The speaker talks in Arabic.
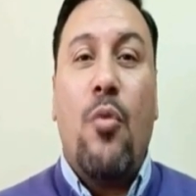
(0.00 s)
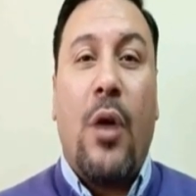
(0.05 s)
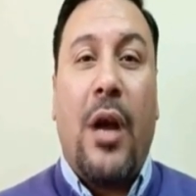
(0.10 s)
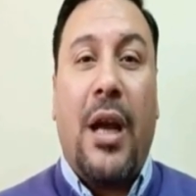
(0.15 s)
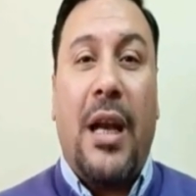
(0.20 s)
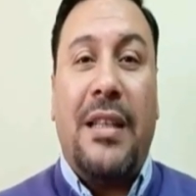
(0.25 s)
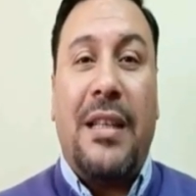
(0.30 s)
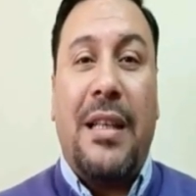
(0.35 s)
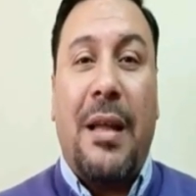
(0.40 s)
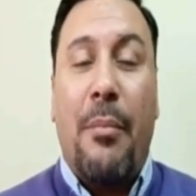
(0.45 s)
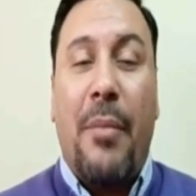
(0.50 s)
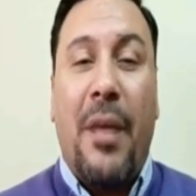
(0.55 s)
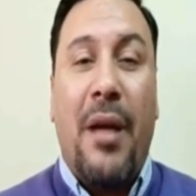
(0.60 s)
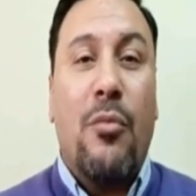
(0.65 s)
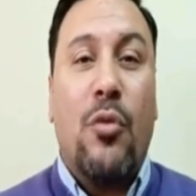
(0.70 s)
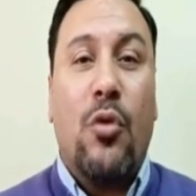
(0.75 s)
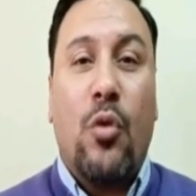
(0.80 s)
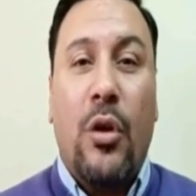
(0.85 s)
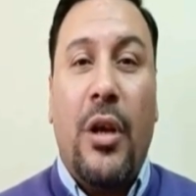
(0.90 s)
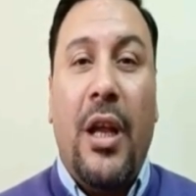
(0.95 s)
ووكالات
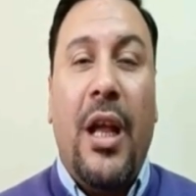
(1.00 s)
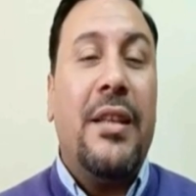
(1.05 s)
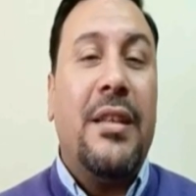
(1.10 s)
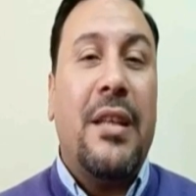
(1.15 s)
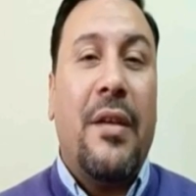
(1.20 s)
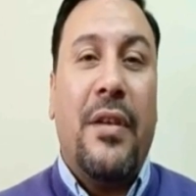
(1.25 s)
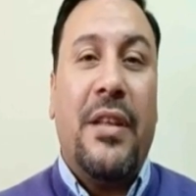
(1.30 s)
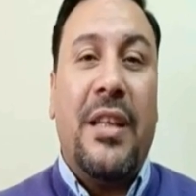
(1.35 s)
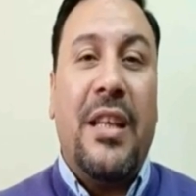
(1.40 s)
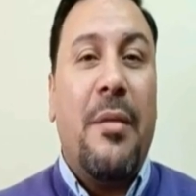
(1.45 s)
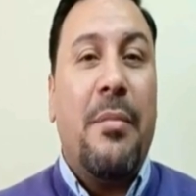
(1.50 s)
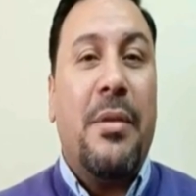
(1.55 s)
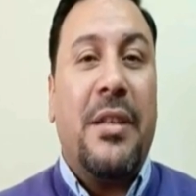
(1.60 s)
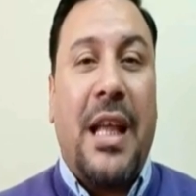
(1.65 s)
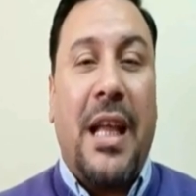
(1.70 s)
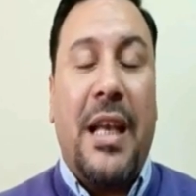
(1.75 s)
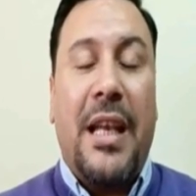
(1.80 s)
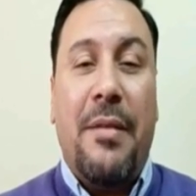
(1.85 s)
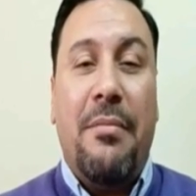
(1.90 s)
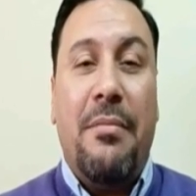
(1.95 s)
انباء من كل حته في الدنيا
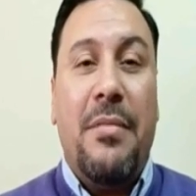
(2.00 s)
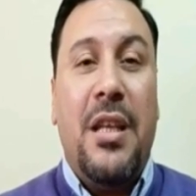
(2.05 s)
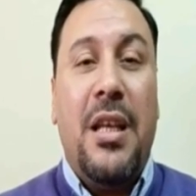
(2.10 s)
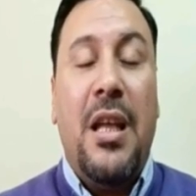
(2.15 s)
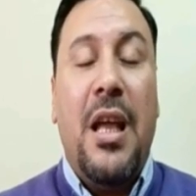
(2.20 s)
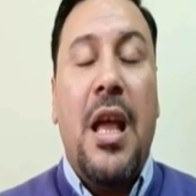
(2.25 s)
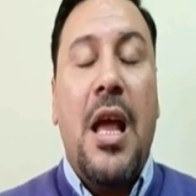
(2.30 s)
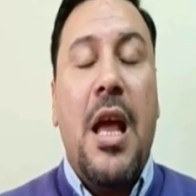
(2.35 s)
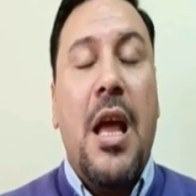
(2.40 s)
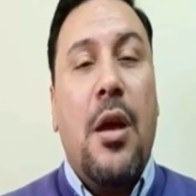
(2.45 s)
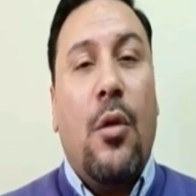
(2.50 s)
بتكلمني